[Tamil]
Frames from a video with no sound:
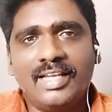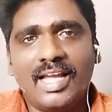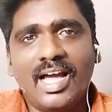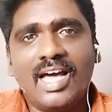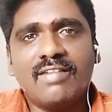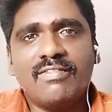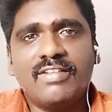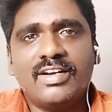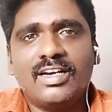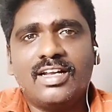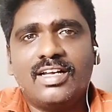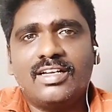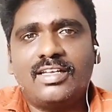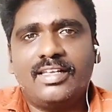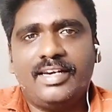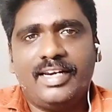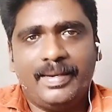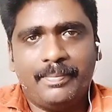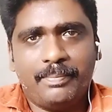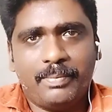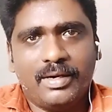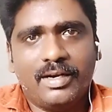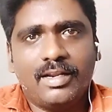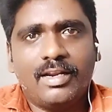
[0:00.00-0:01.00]
யார் வேணால்
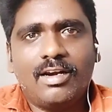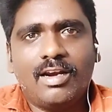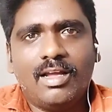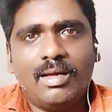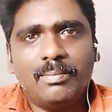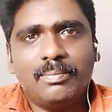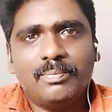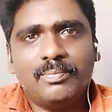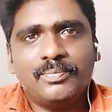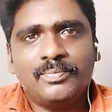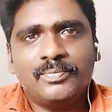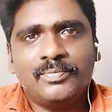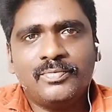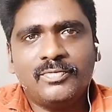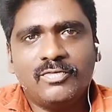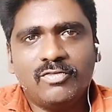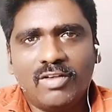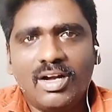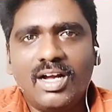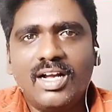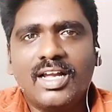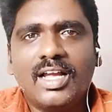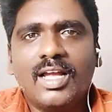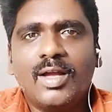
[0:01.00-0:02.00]
க்ரியேட் பண்ணிக்கலாம்
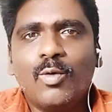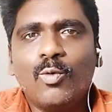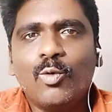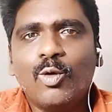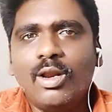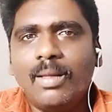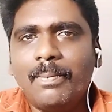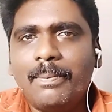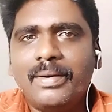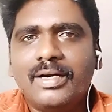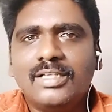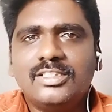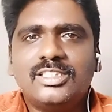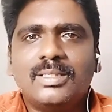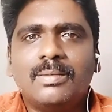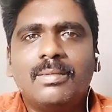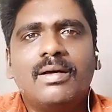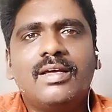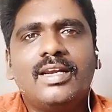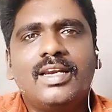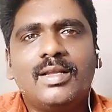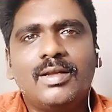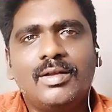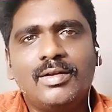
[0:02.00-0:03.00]
வாங்க உங்களுக்கு பிடிச்ச
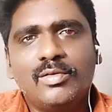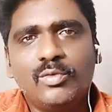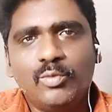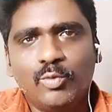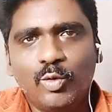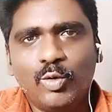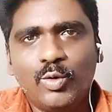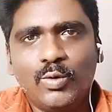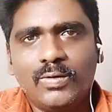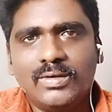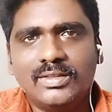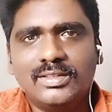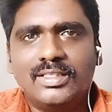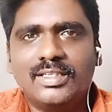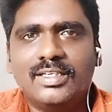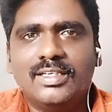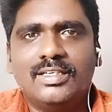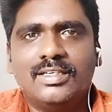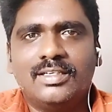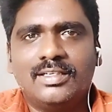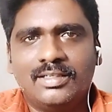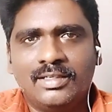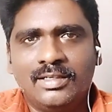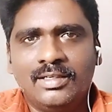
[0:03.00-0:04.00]
மாதிரி உருவத்தை
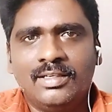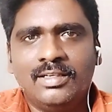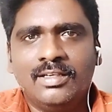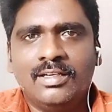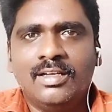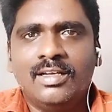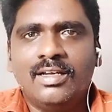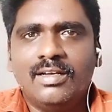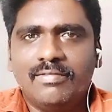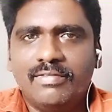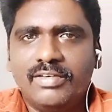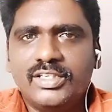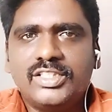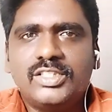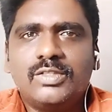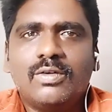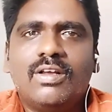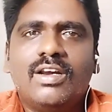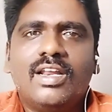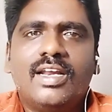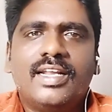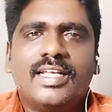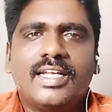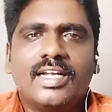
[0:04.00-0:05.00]

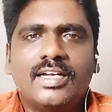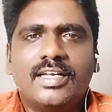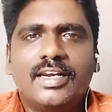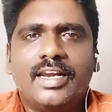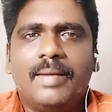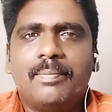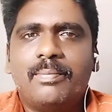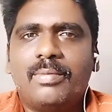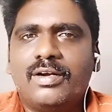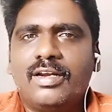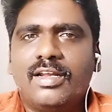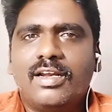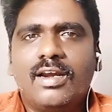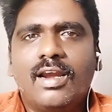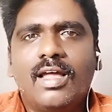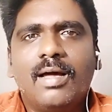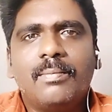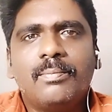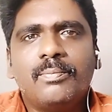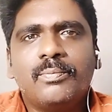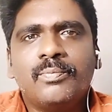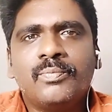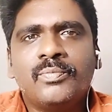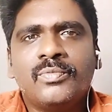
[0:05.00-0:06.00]
விர்ச்சுவலாக நீங்கள் க்ரியேட்
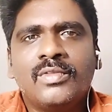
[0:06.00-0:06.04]
பண்ணிக்கலாம்